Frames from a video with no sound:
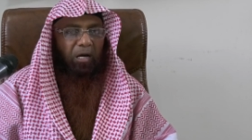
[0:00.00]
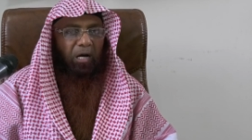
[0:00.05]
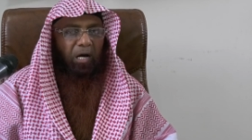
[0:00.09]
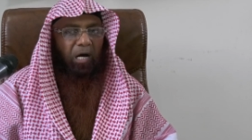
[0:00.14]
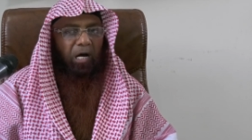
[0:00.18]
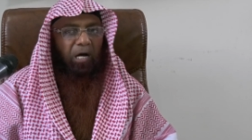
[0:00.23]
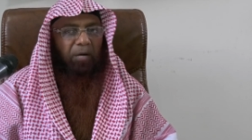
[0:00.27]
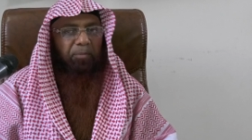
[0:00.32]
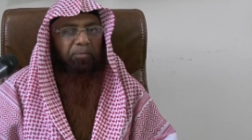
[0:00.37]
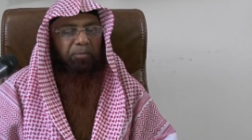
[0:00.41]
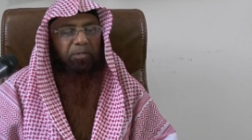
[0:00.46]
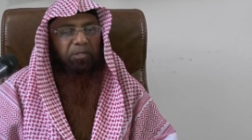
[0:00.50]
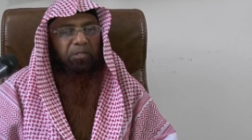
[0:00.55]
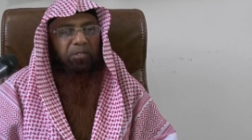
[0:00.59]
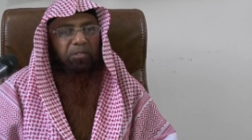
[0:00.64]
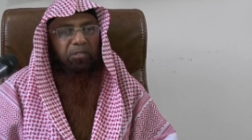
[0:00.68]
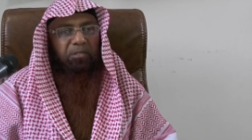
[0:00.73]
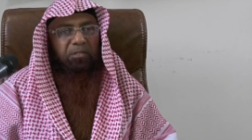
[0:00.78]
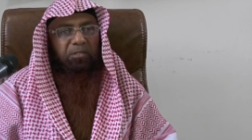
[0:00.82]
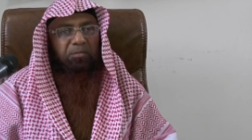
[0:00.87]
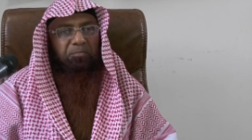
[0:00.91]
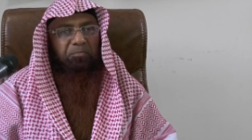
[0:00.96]
आप
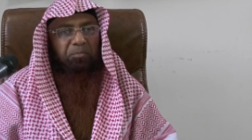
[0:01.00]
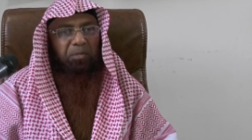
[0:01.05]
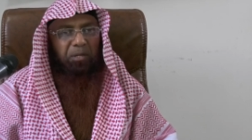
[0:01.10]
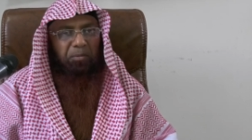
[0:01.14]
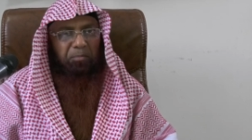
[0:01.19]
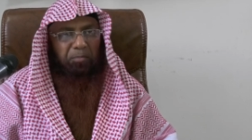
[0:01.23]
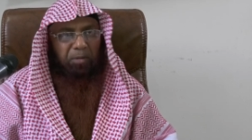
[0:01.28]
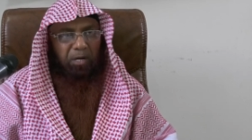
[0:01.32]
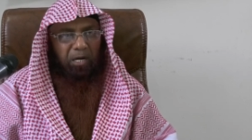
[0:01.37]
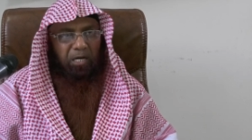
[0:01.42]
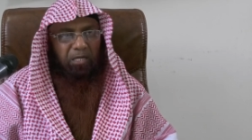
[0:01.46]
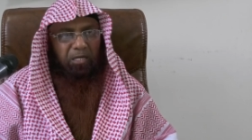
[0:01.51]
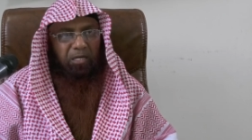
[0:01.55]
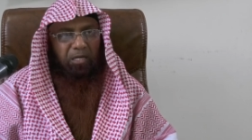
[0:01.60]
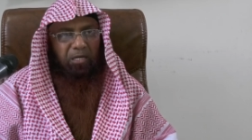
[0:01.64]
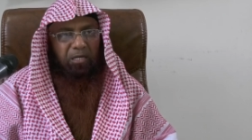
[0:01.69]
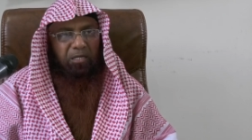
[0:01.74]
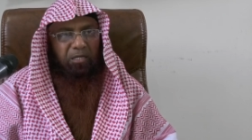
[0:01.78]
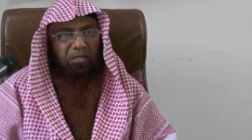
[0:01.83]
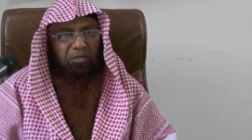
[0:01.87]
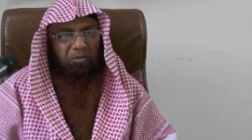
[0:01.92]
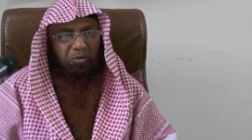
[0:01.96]
मेरी माँ के
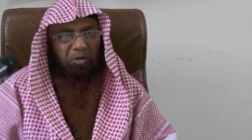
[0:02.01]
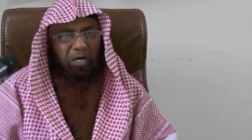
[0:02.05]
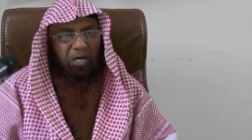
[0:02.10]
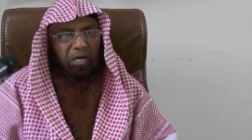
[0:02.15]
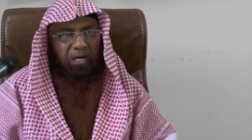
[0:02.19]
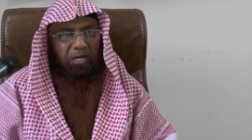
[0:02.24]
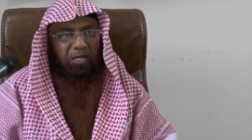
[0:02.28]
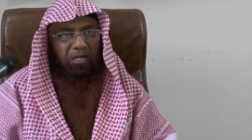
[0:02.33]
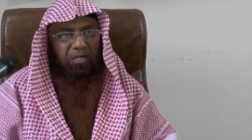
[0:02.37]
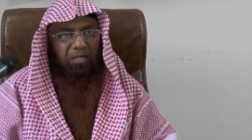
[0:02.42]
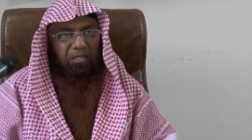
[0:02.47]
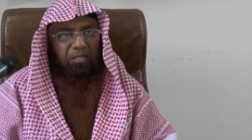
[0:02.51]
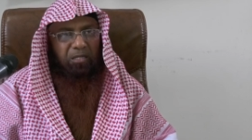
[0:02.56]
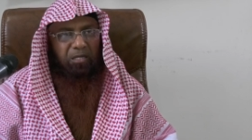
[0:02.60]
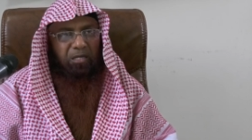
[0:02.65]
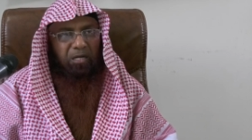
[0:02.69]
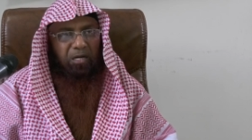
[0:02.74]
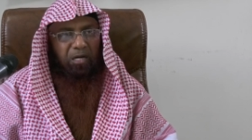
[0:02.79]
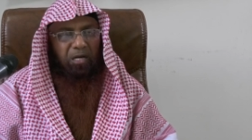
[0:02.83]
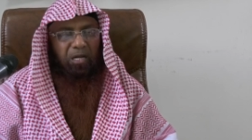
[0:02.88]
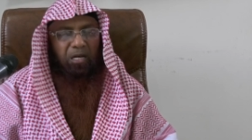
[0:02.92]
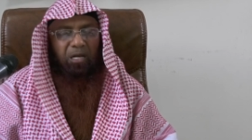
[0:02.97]
लिए दुआ कर दें
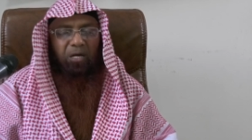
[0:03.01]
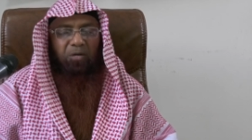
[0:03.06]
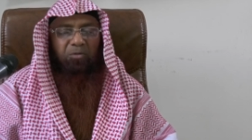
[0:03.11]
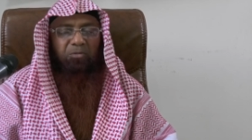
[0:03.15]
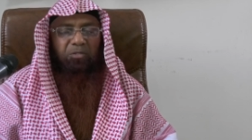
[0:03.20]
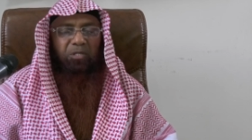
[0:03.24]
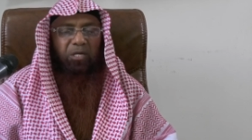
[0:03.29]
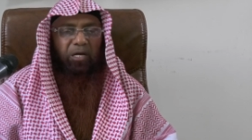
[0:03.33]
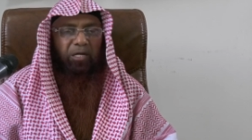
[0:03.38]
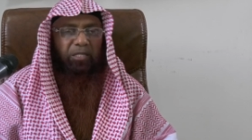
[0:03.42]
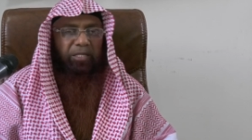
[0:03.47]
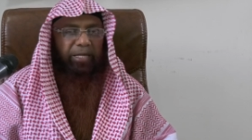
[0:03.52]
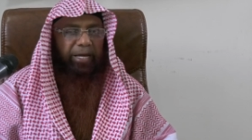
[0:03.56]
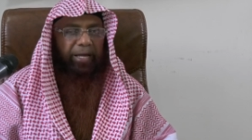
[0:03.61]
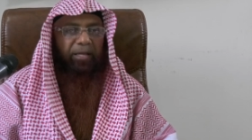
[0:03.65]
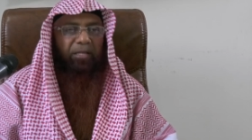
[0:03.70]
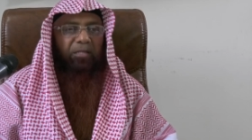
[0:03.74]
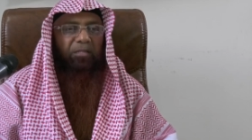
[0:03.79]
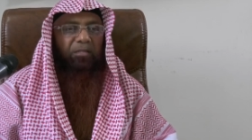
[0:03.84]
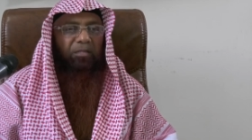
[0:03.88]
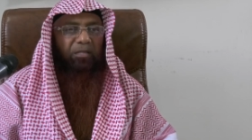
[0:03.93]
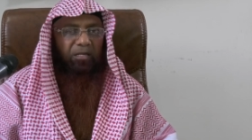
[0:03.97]
अल्लाह उसे
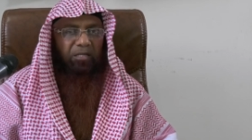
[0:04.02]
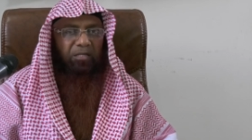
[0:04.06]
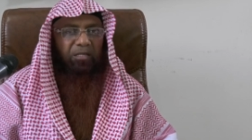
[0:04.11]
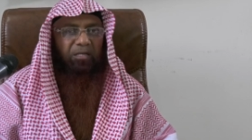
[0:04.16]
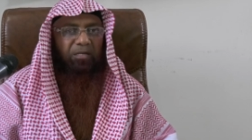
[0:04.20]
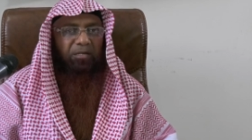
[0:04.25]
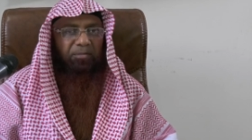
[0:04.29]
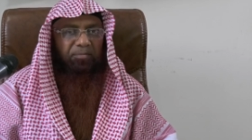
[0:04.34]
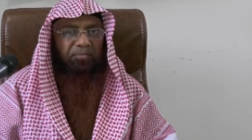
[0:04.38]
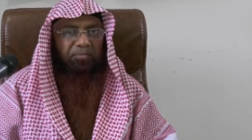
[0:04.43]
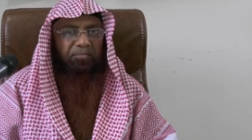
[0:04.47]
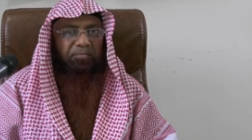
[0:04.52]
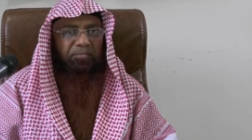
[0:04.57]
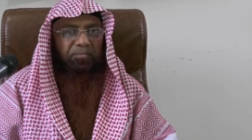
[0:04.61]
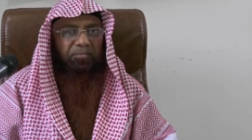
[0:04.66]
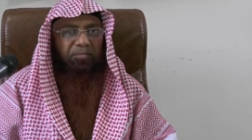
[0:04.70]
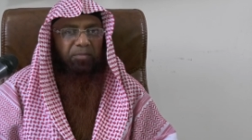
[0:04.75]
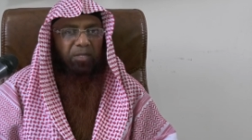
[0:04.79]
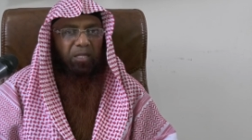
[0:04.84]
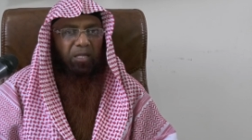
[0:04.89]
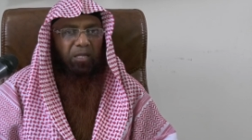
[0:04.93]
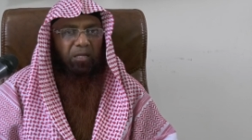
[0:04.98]
हदायत दे दें
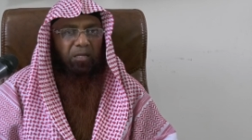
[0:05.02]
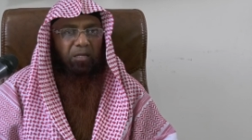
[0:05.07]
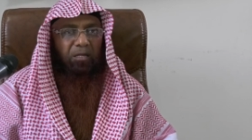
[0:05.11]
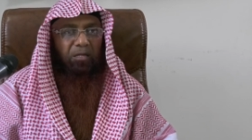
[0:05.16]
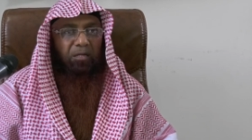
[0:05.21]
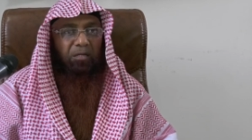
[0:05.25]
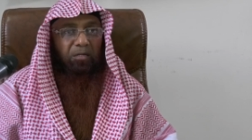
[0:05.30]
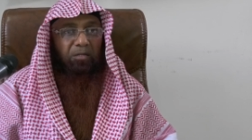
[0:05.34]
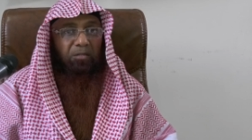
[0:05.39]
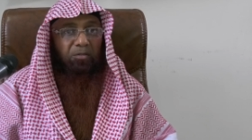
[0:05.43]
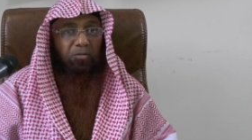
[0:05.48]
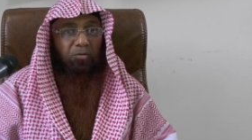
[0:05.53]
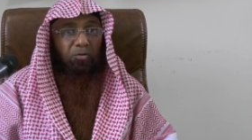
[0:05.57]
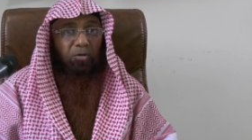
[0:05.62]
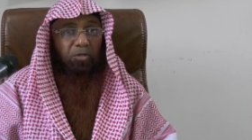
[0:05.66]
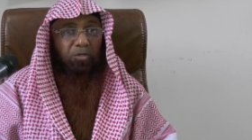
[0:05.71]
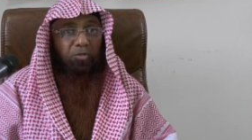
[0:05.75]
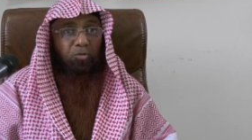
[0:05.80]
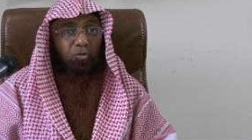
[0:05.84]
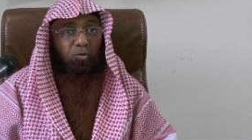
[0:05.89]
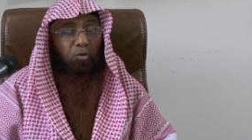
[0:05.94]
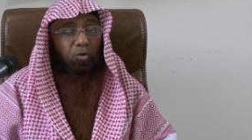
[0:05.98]
तो
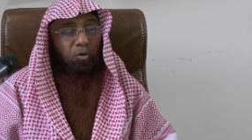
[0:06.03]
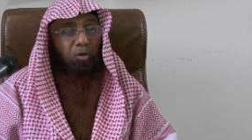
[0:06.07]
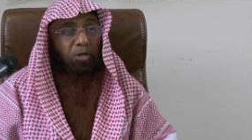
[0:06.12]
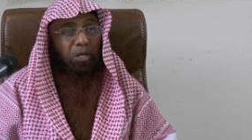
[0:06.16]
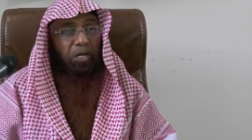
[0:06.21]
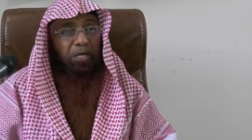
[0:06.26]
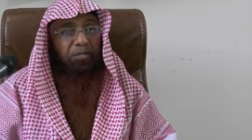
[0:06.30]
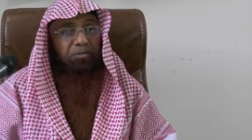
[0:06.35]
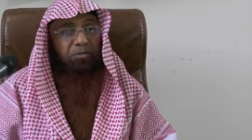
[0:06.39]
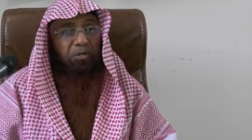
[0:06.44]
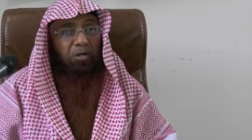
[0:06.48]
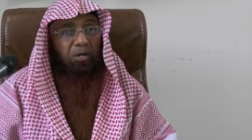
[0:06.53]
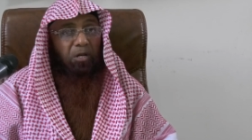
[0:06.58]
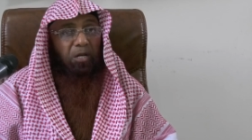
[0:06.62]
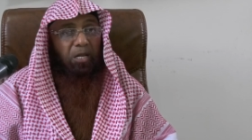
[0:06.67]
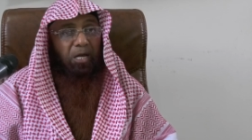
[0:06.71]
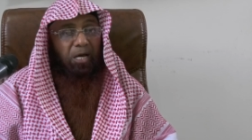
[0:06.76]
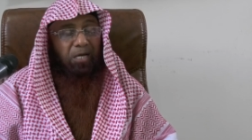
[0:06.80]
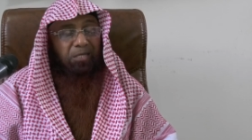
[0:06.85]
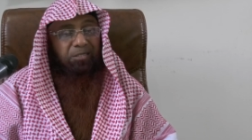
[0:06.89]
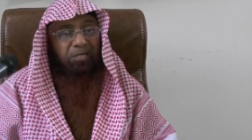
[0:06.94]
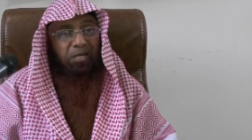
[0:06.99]
रसूलुल्लाह
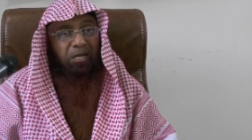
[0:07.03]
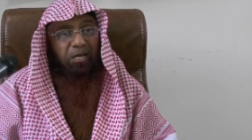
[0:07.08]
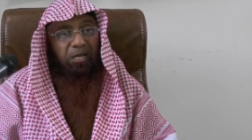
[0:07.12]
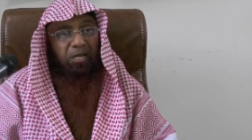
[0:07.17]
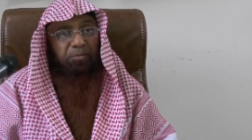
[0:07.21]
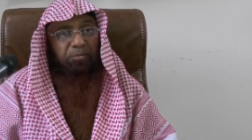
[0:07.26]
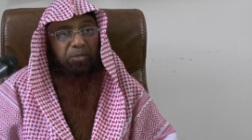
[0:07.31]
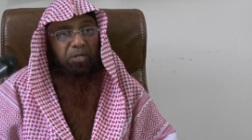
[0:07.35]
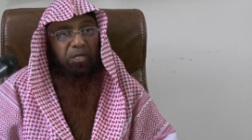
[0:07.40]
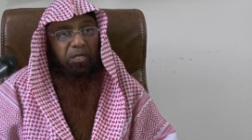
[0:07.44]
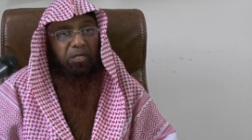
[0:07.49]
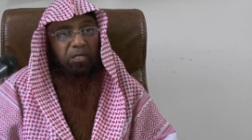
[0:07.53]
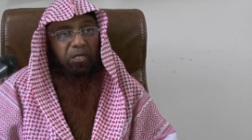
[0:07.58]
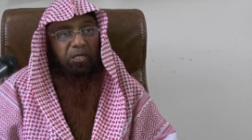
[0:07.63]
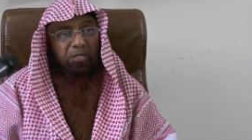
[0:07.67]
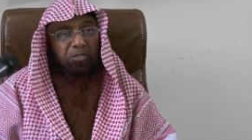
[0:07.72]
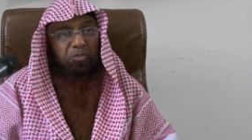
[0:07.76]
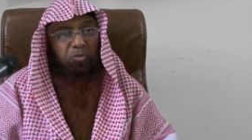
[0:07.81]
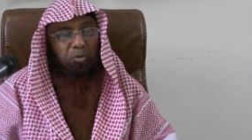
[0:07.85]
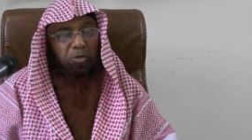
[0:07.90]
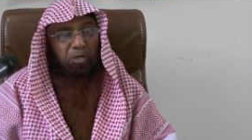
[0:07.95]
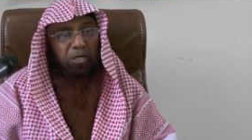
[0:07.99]
सल्लल्लाहु अलैहि वसल्लम ने यह
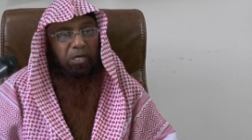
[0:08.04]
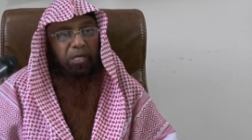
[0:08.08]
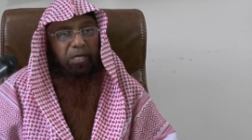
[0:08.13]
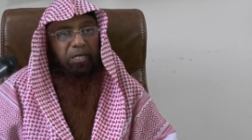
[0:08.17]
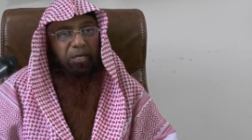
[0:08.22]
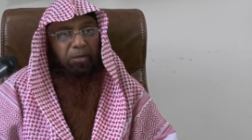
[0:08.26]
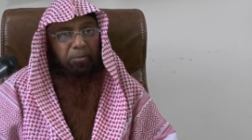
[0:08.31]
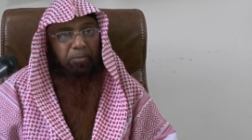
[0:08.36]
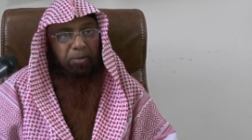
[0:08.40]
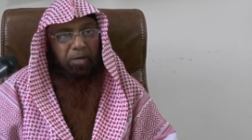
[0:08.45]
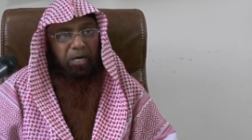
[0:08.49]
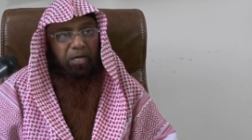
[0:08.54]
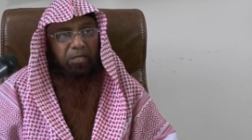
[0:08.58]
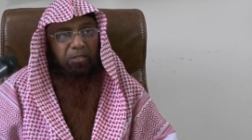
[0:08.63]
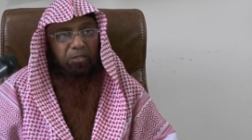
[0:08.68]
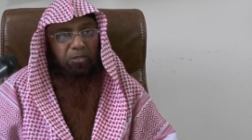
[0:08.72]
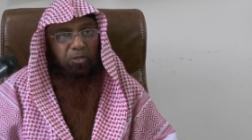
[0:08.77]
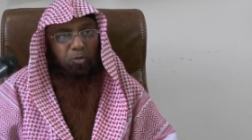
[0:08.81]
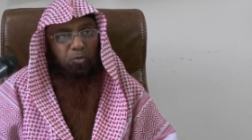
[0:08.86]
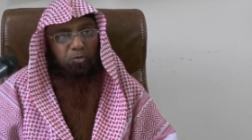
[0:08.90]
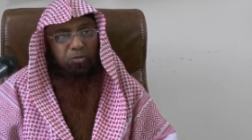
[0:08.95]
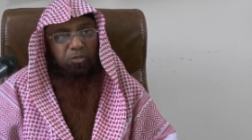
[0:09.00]
सुनने के बाद
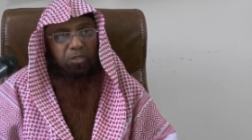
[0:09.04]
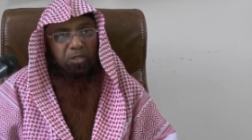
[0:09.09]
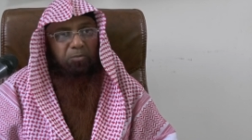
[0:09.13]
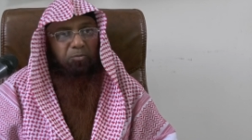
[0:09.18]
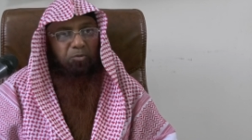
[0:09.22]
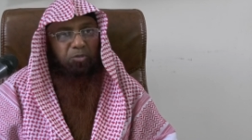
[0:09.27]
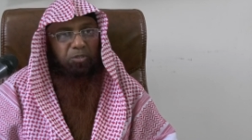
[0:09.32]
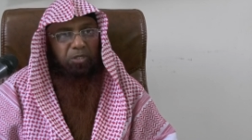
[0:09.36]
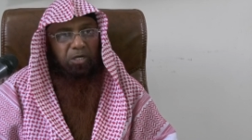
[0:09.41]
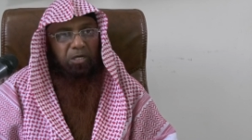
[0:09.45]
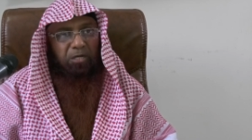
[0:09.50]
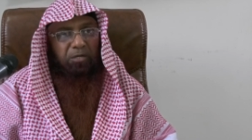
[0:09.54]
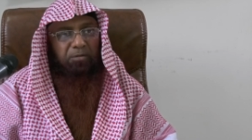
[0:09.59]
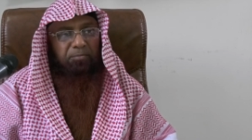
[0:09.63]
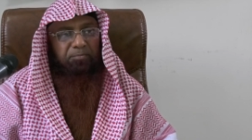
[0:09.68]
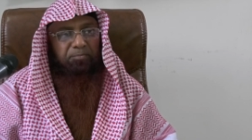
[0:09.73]
कि उसने मुझे